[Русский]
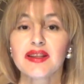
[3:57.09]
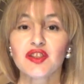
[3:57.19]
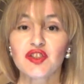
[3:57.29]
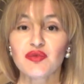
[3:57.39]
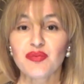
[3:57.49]

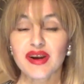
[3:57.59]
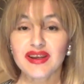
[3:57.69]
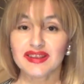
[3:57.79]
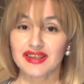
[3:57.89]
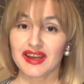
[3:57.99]

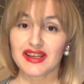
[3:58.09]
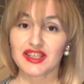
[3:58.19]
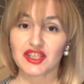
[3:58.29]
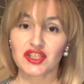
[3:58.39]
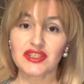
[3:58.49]
наступает
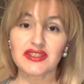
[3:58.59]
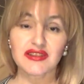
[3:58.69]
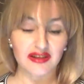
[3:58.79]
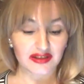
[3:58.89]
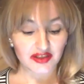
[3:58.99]
реальная
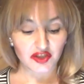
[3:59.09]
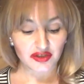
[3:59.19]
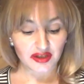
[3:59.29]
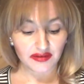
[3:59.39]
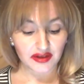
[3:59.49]
жизнь, когда
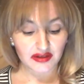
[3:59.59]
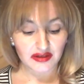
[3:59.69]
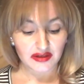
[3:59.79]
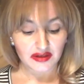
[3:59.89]
человек